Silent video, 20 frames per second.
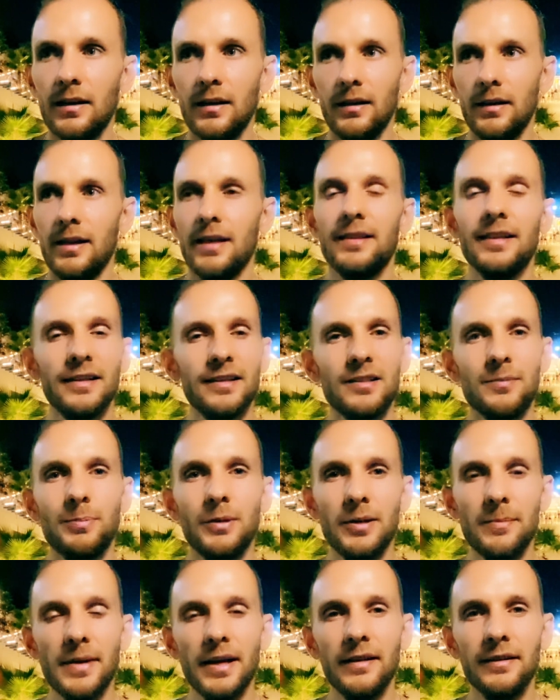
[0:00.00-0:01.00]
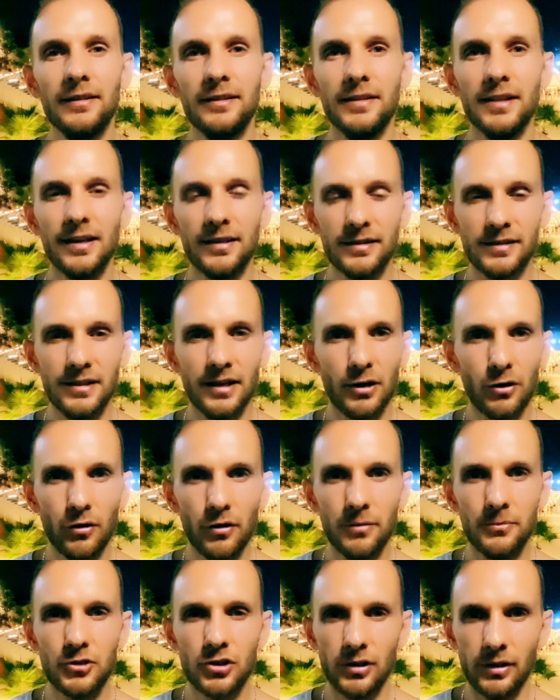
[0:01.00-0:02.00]
это эксперимент над
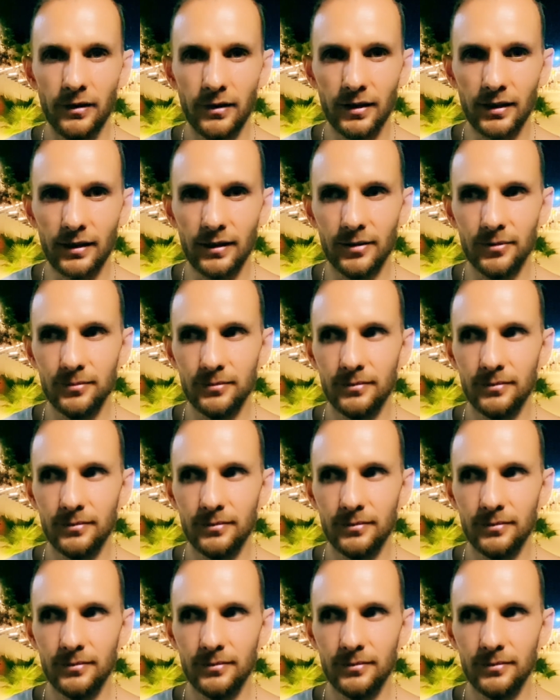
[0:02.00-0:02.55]
здоровьем человека.